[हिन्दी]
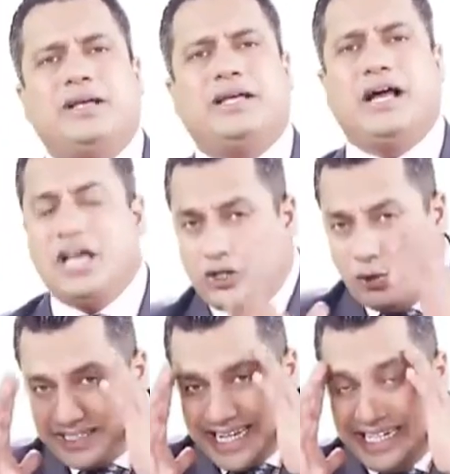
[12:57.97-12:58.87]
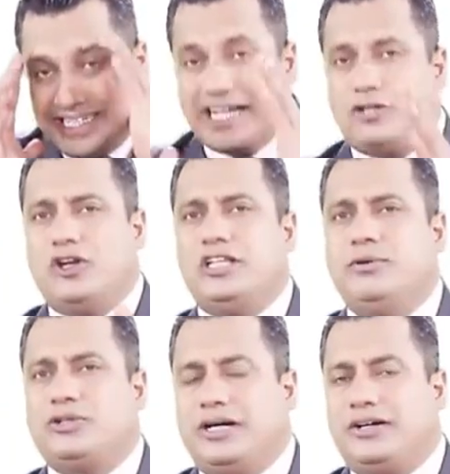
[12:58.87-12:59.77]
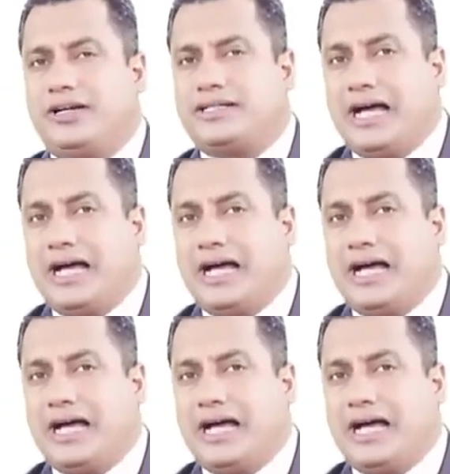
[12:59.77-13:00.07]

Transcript: मिल गया क्यों साइंस टेक्नोलॉजी में उसका इंटरेस्ट